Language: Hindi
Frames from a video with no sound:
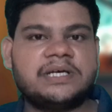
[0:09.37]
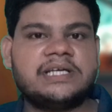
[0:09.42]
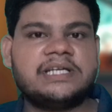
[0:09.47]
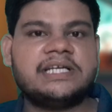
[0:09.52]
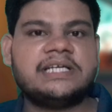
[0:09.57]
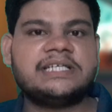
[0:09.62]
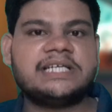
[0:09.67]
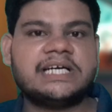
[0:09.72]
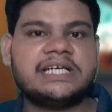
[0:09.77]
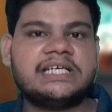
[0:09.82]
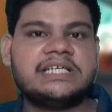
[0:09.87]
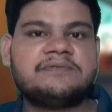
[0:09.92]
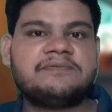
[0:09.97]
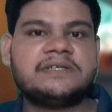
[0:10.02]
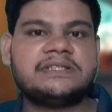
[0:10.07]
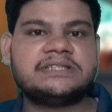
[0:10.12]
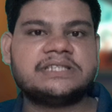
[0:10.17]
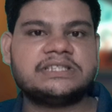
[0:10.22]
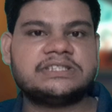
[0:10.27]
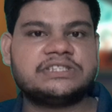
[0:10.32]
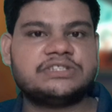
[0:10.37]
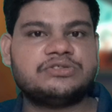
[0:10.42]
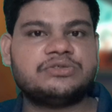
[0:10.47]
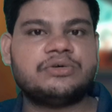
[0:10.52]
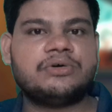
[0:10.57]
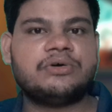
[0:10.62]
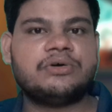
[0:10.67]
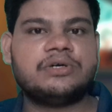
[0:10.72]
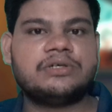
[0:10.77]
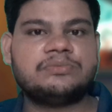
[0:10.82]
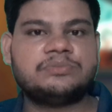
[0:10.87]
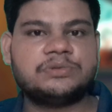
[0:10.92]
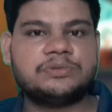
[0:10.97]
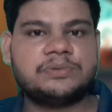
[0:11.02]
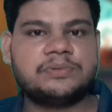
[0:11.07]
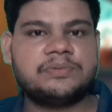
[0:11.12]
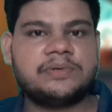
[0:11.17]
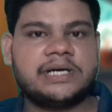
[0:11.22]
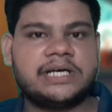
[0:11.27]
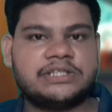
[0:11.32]
पहले टाइगर फ्रांचाइज की दो और
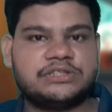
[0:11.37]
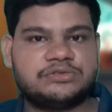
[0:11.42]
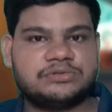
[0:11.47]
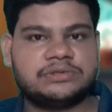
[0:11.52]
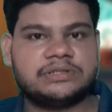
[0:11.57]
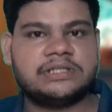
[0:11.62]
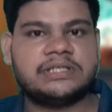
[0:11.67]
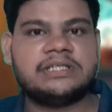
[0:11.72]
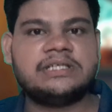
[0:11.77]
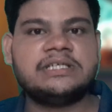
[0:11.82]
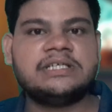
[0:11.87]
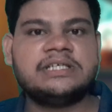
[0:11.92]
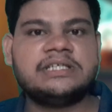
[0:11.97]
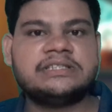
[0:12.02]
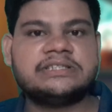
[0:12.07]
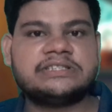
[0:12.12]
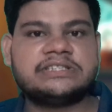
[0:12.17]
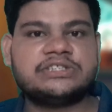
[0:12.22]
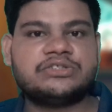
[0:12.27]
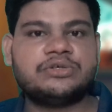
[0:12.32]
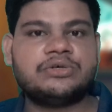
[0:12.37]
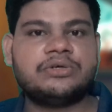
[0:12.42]
मूवी भी आ चुके हैं जैसे